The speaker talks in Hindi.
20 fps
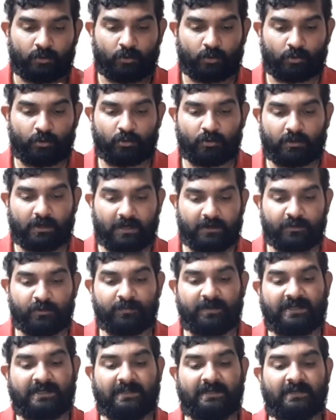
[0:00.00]
दोनों गाड़ियों
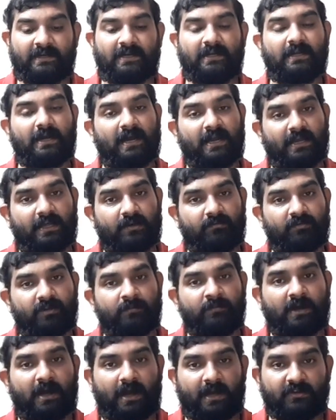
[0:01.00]
में डे नाइट आई आर वी
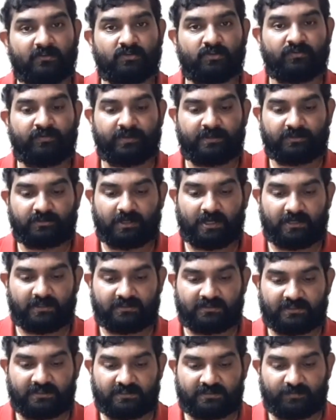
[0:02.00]
एम आइसोफिक्स
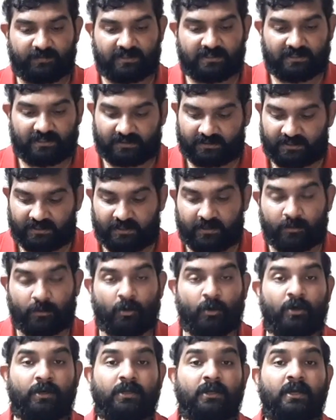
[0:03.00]
चाइल्ड सीट मिल जाते हैं
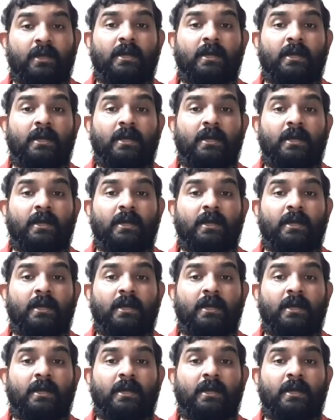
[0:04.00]
और